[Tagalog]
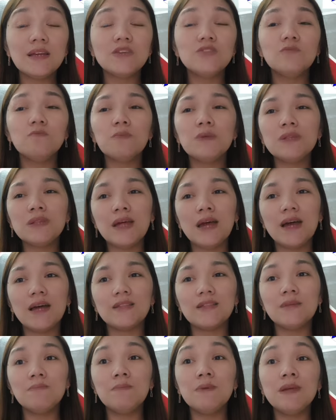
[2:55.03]
lang
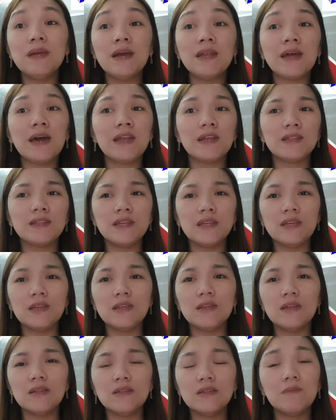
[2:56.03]
inumpisahan ni PRRD
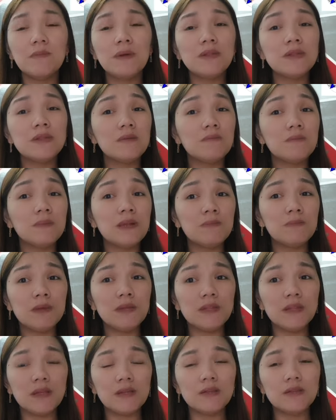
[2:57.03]
sa bansang
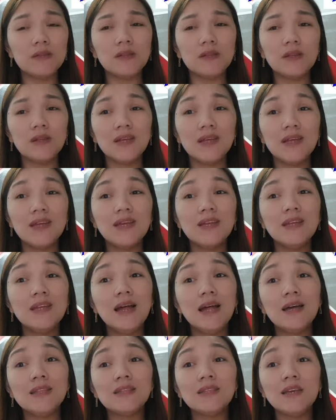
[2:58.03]
Pilipinas.
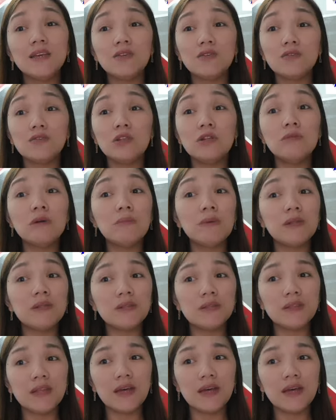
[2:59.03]
Lahat ngayon lumabas